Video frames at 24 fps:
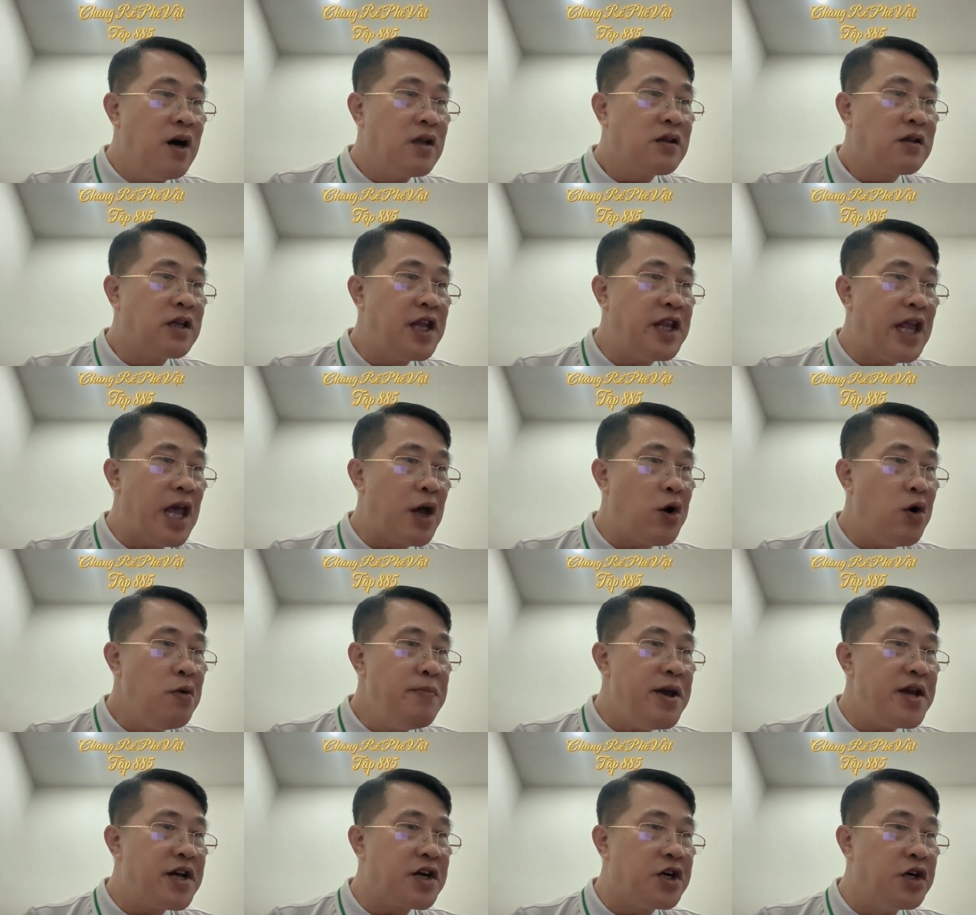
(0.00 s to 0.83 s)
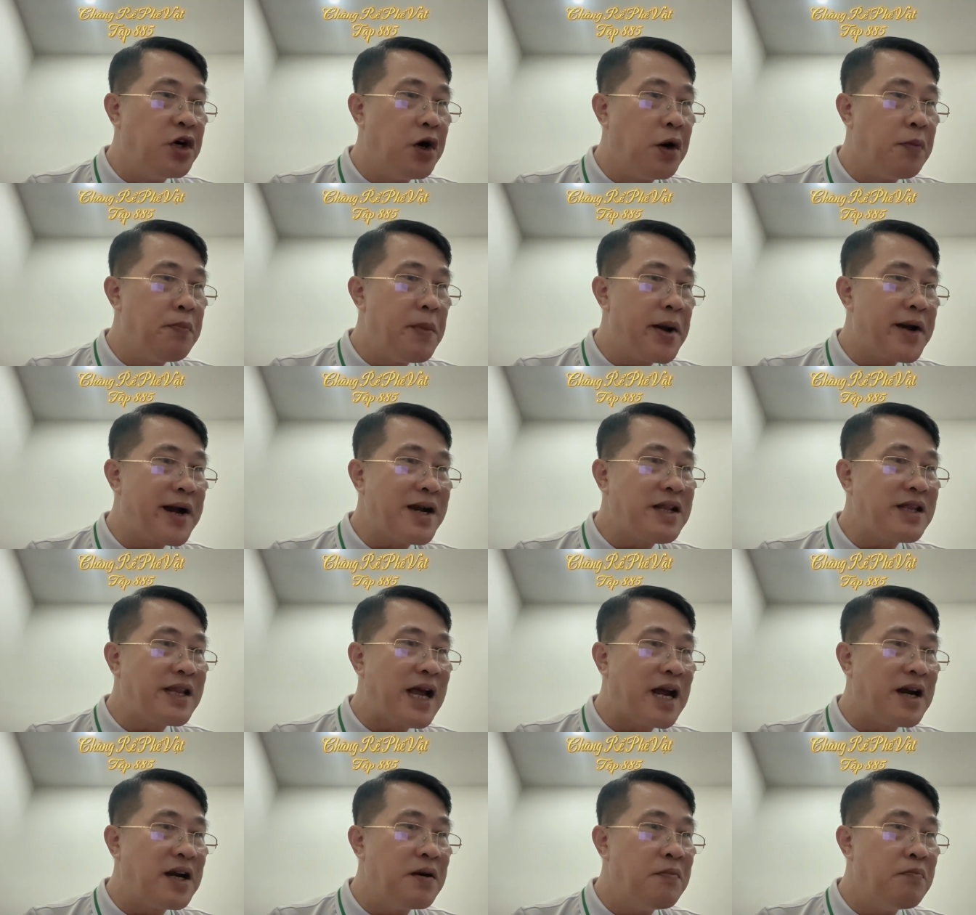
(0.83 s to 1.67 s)
Thi thể của Mỹ Cường bị cắt
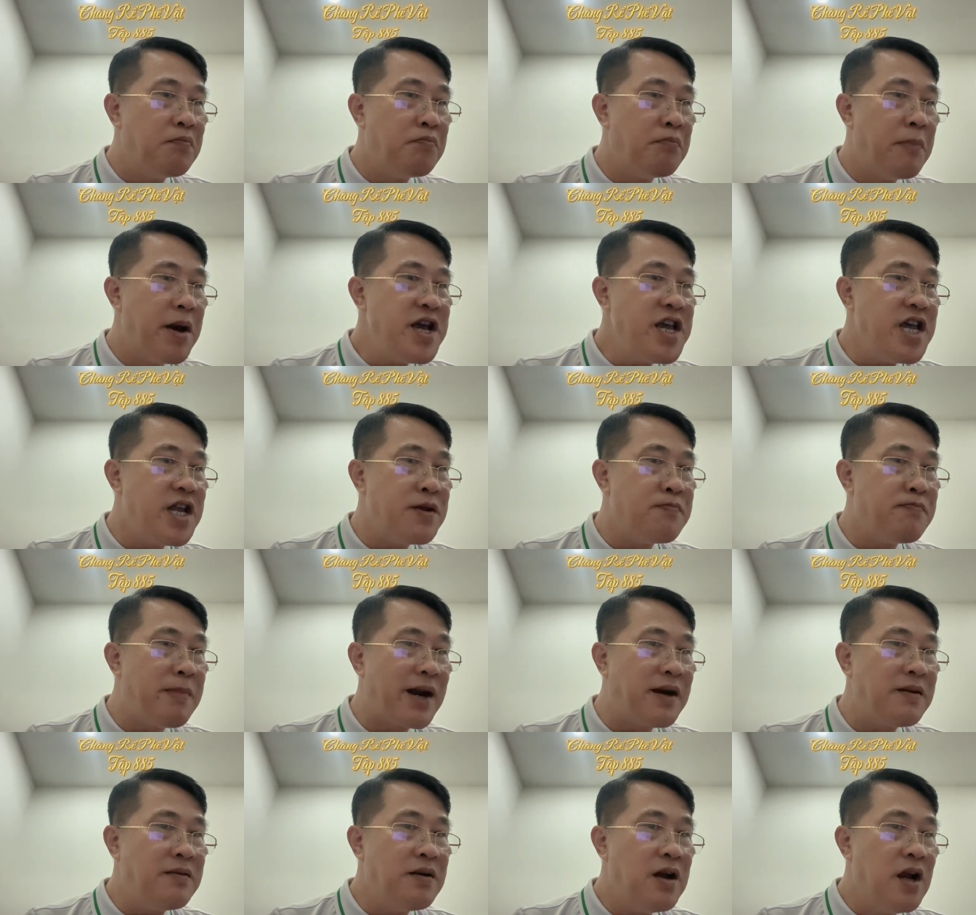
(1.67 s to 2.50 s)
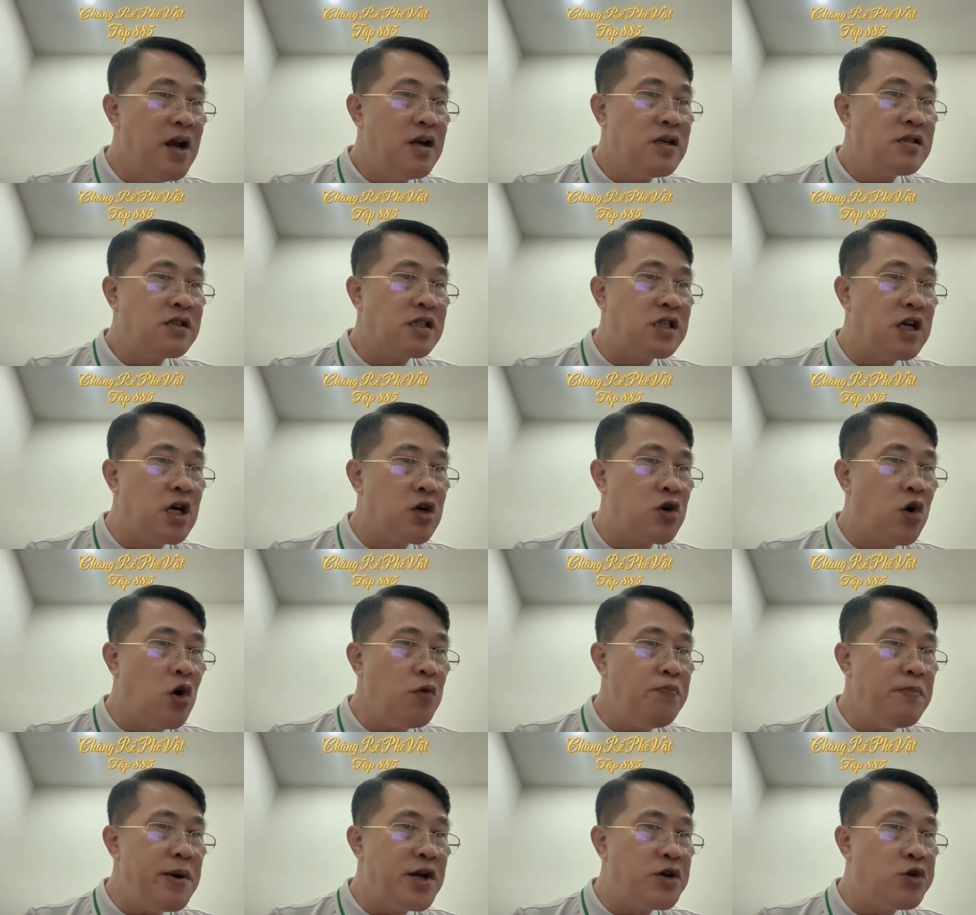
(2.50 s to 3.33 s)
thành mấy nghìn mảnh, xương
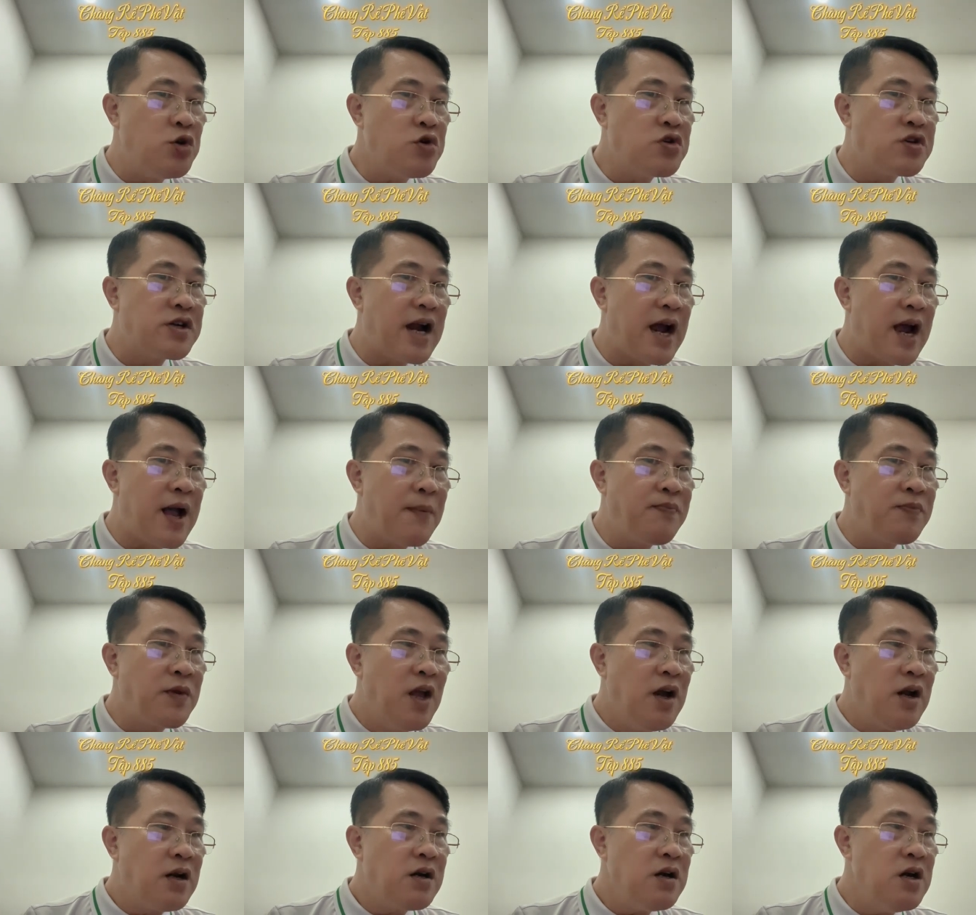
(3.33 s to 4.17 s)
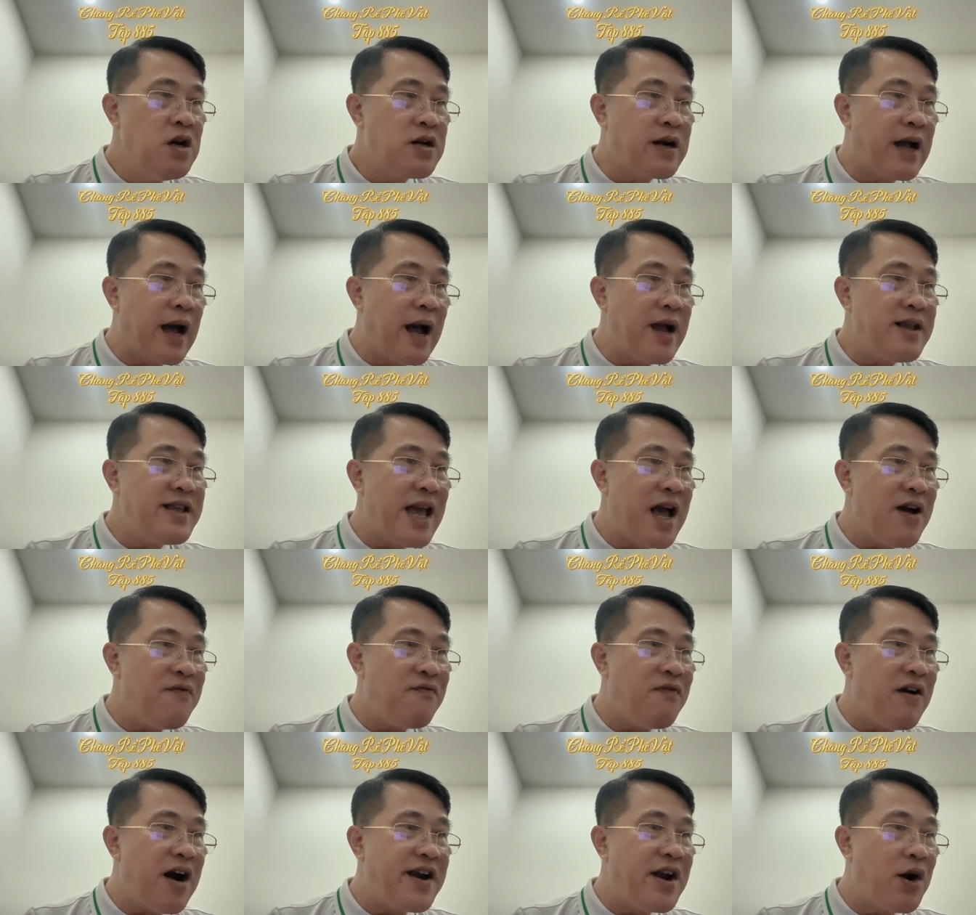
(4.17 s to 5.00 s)
cốt bị rút ra, đưa cả da
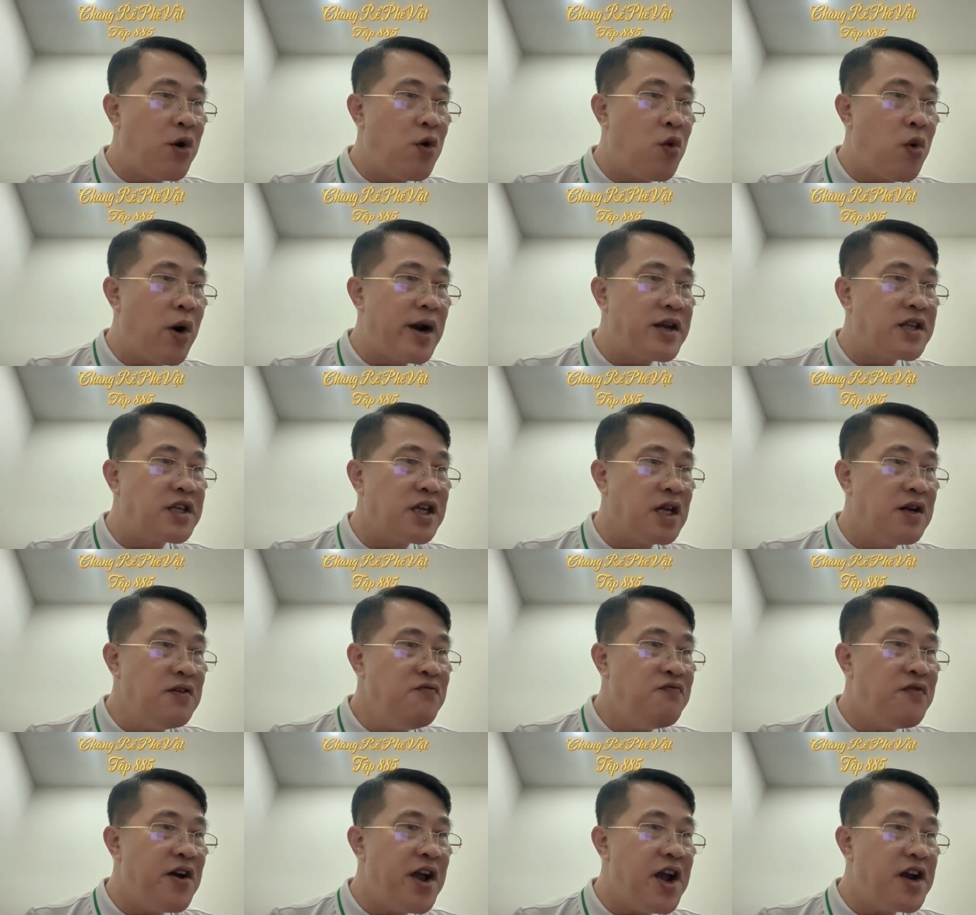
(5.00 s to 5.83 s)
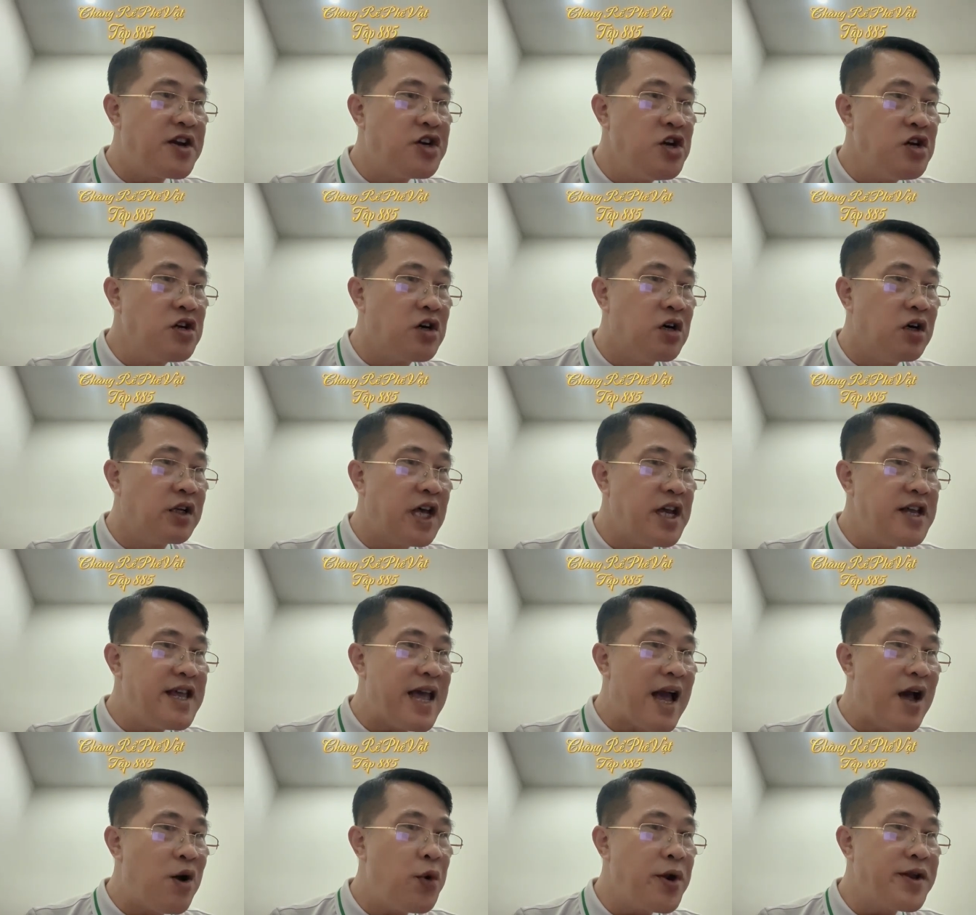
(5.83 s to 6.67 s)
và đầu hoàn chỉnh về trước cửa thế
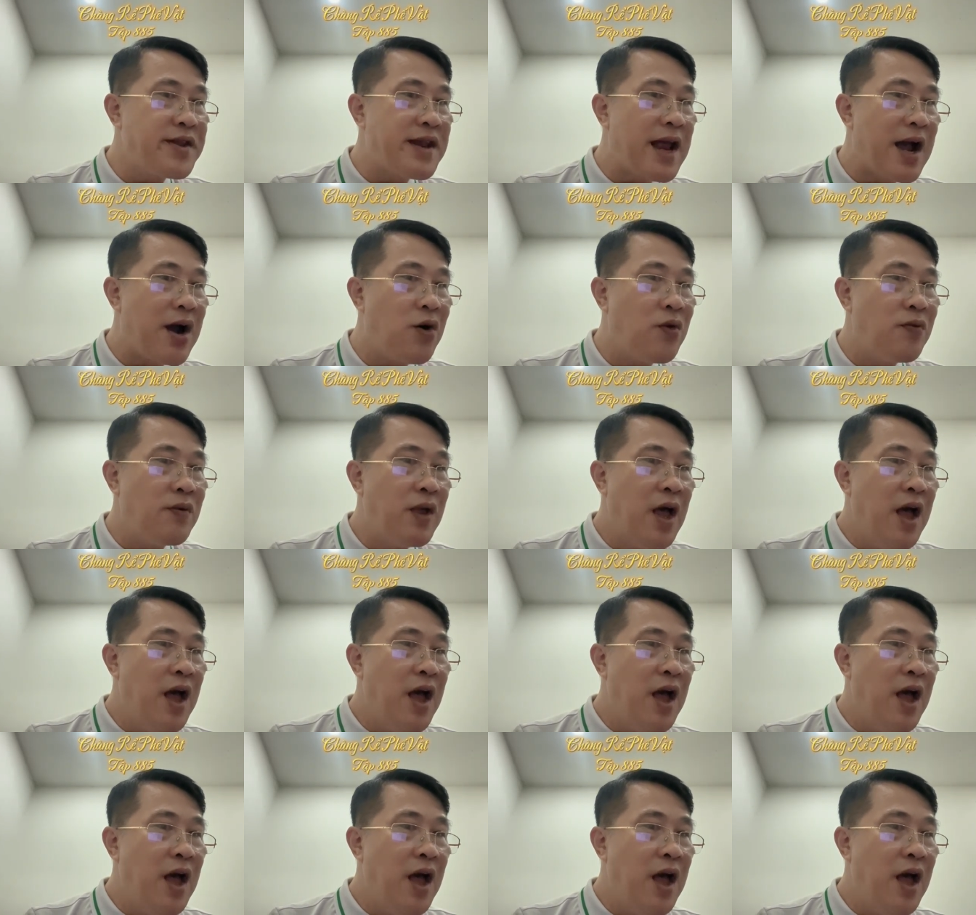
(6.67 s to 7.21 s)
gia huyết đao.